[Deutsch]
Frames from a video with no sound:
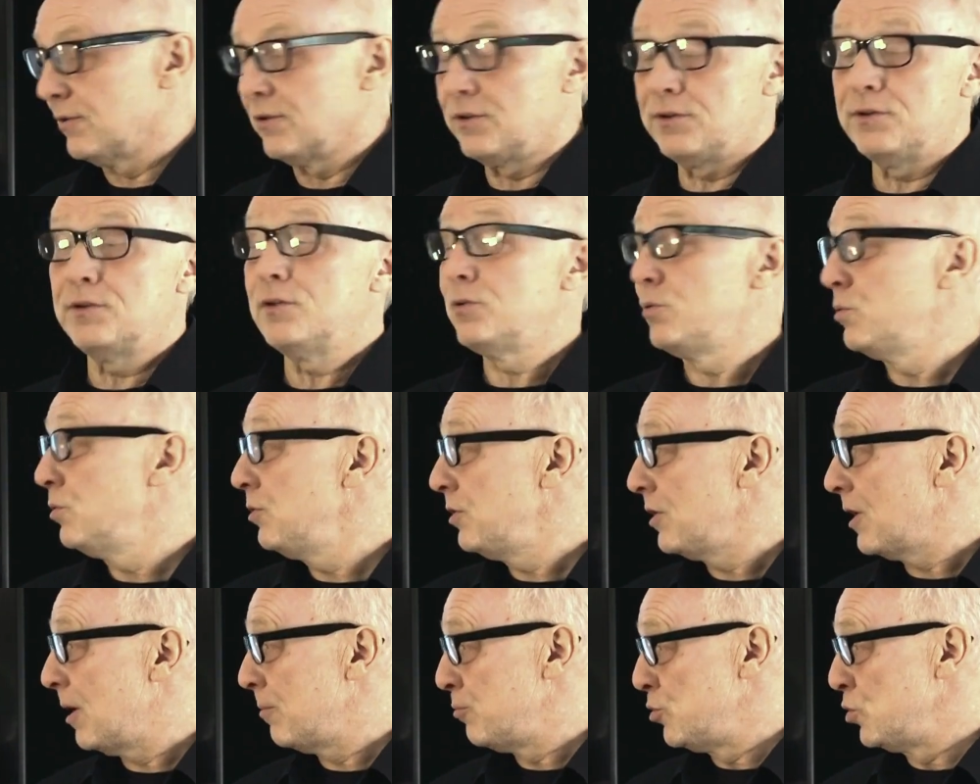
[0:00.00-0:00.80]
Das ist
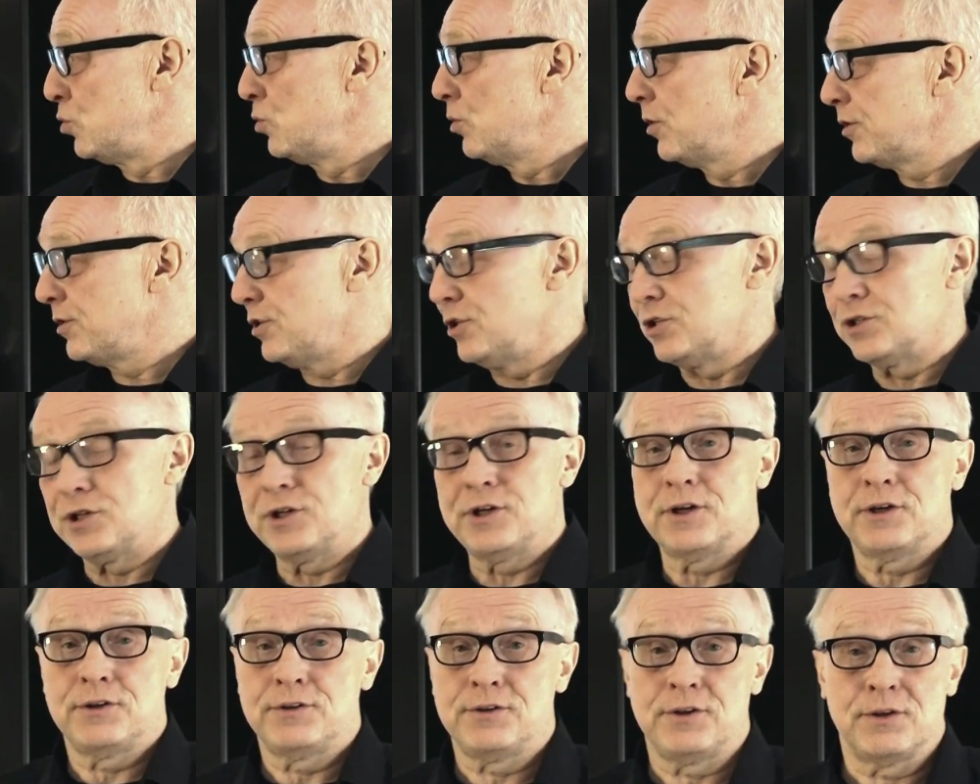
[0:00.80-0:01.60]
natürlich absurd. Die
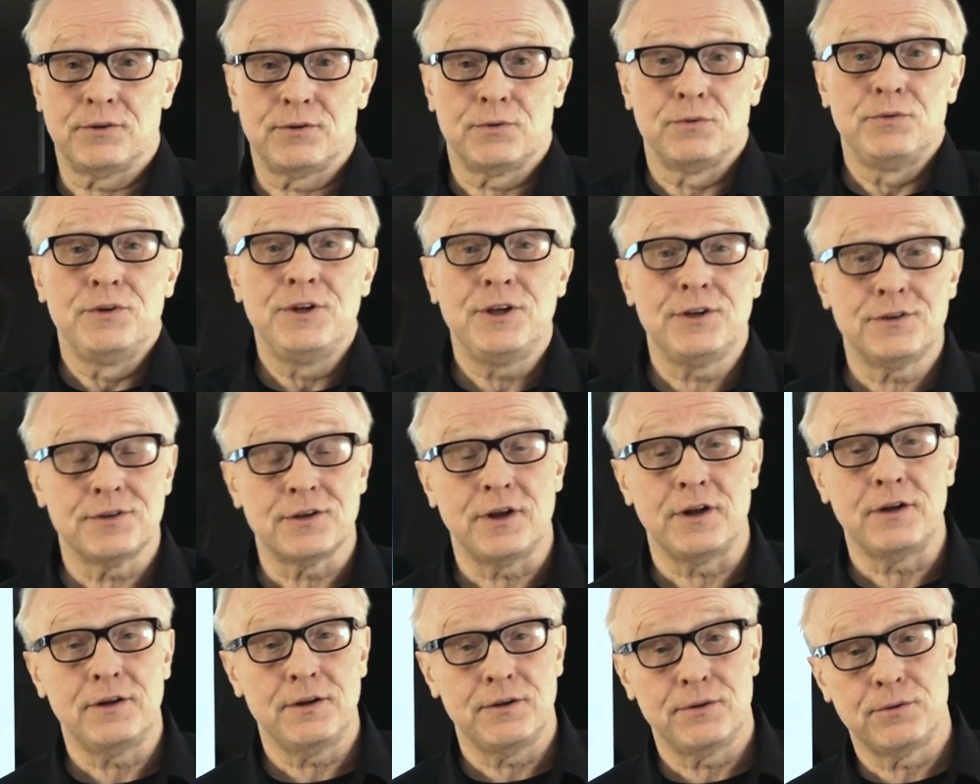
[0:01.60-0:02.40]
Schere ist ja zu nichts
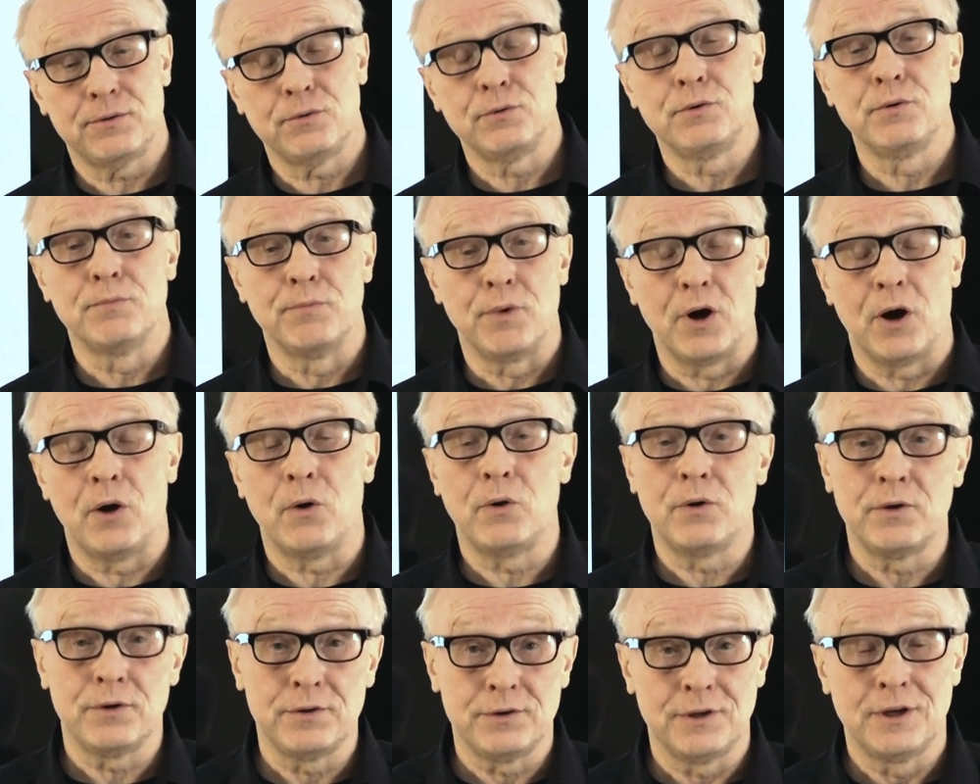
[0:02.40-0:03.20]
anderem zu
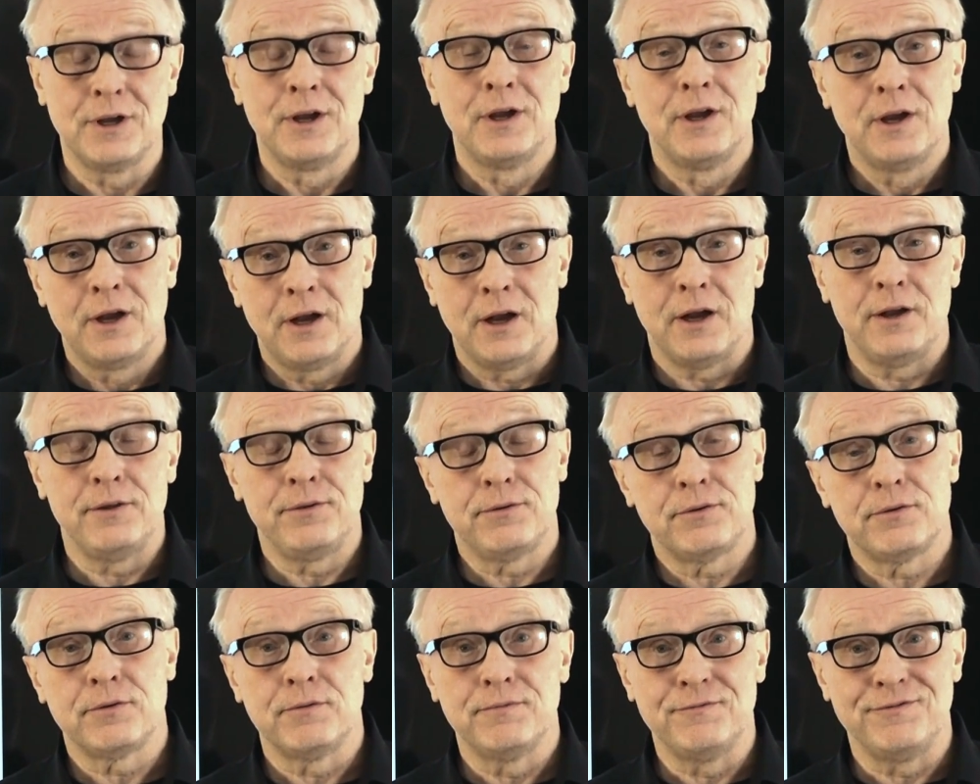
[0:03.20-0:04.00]
gebrauchen
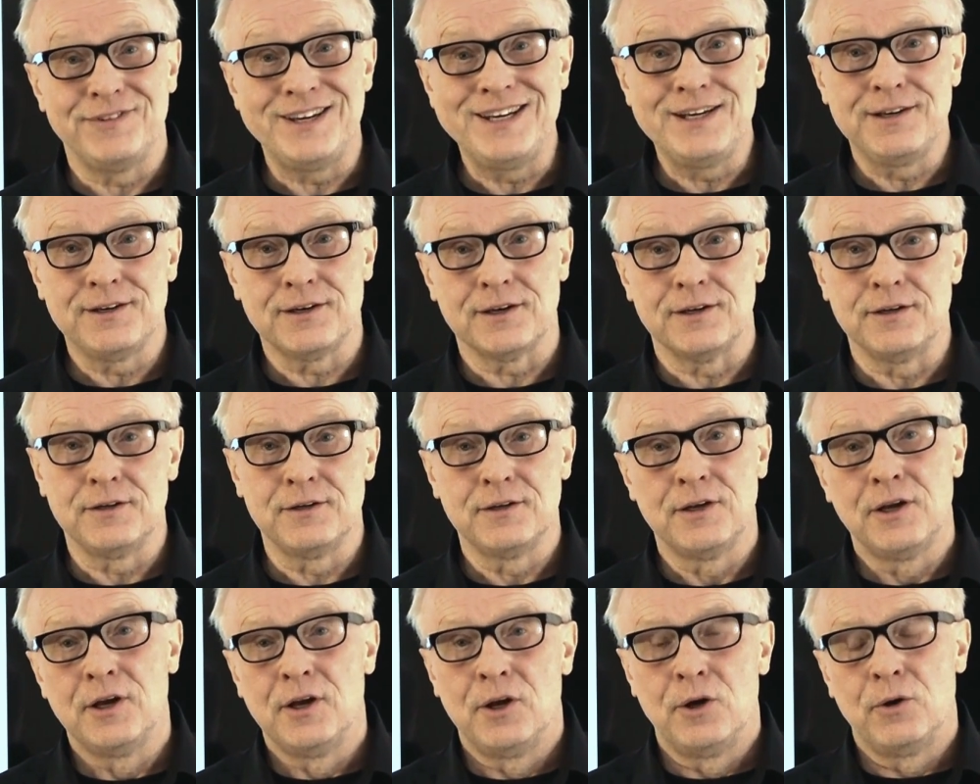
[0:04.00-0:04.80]
als zum Winken.